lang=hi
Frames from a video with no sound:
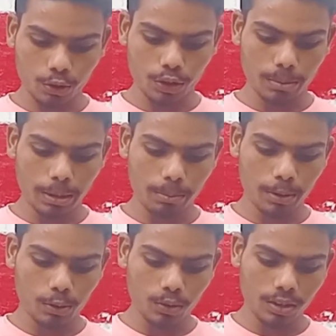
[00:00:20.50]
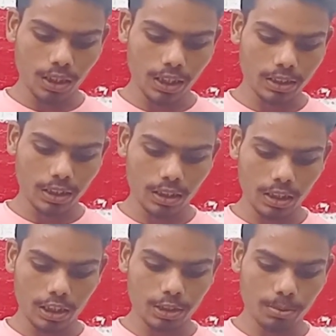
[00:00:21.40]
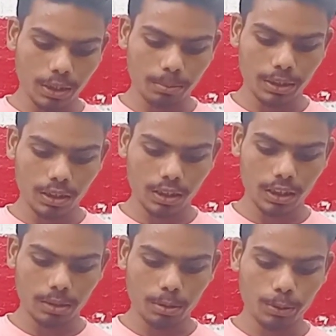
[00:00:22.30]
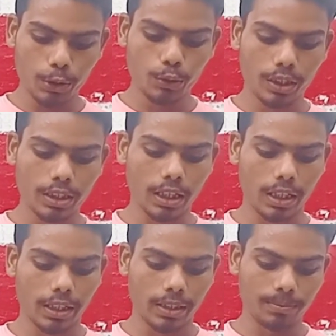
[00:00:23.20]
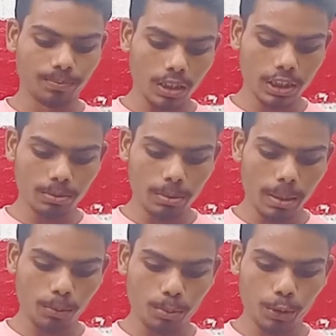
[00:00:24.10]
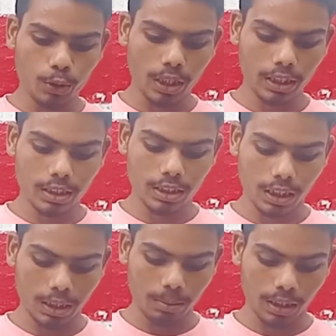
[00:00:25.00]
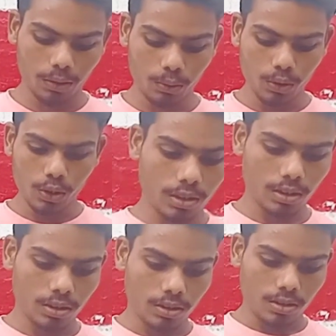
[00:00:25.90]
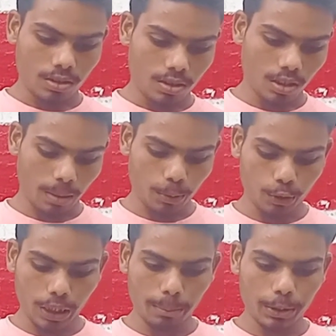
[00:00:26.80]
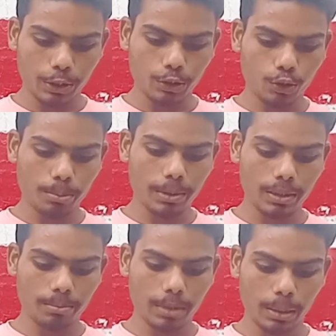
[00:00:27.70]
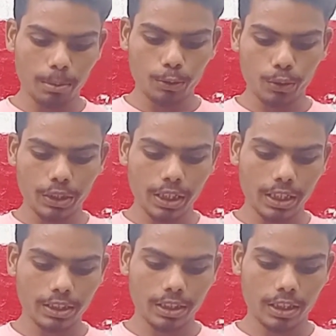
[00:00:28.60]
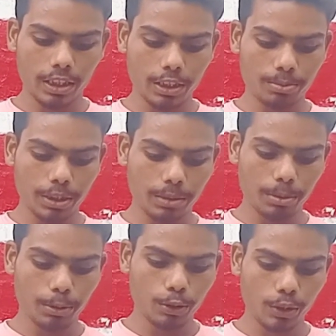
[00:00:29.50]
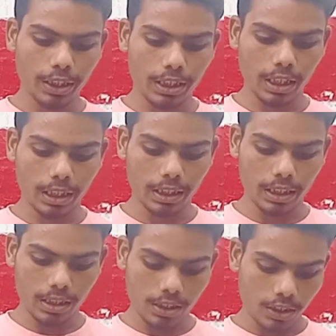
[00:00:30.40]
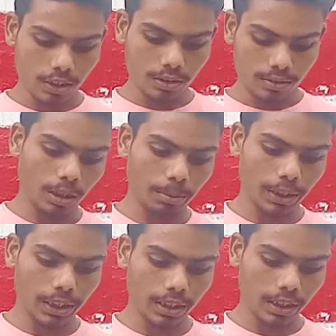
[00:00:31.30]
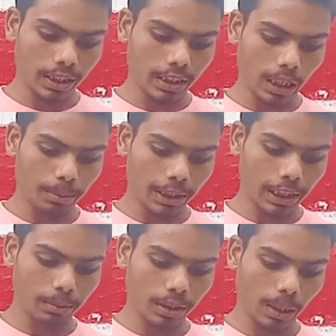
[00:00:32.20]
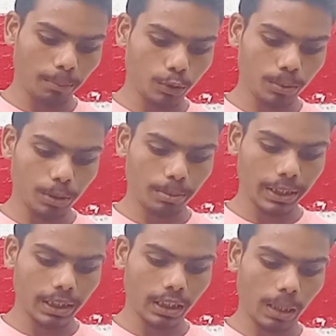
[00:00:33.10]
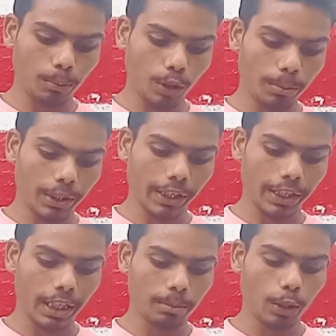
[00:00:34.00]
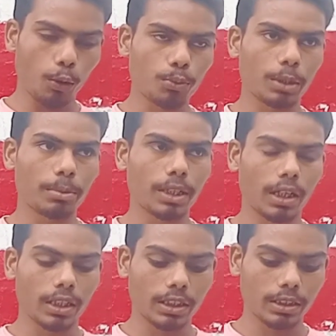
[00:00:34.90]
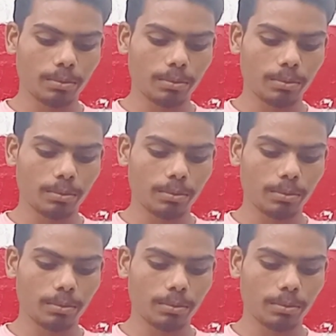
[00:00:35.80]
सकते हो ये मेरा बिल्कुल ही नया चैनल है इस पर अभी तक एक भी वीडियो नहीं डाला गया इसमें मैं आपको वीडियो डाल के दिखाने वाला हूँ आप लोग यहाँ पे देख सकते हैं मेरा बिल्कुल ही नया चैनल है इस पर एक भी वीडियो नहीं डाला गया यहाँ पे क्लिक करना एंड यहाँ पे क्लिक करना आपको सबसे पहले क्या करना आपको यहाँ पे ट्रेंडिंग वाले ऑप्शन पे जाना है